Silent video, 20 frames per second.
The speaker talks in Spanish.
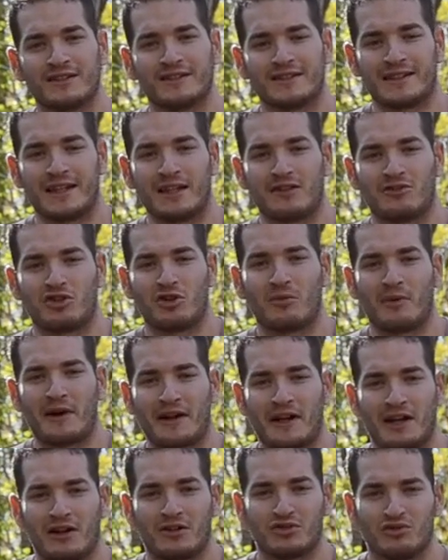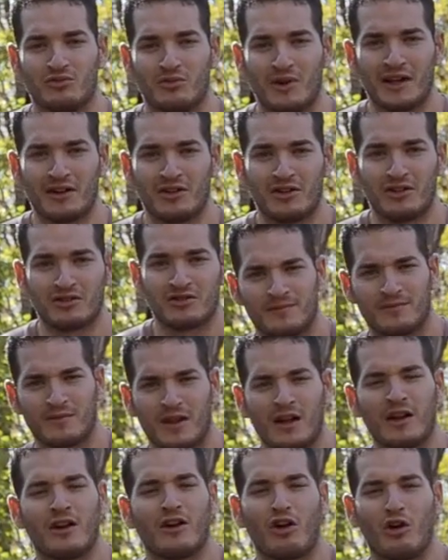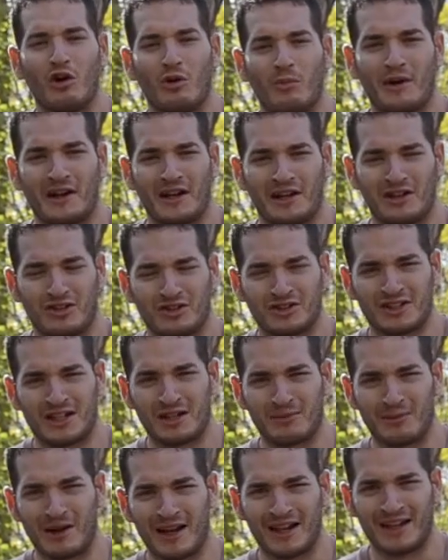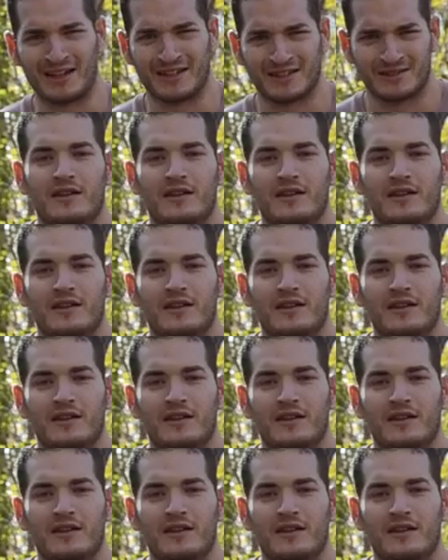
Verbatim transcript: tanto para los humanos como para los animales.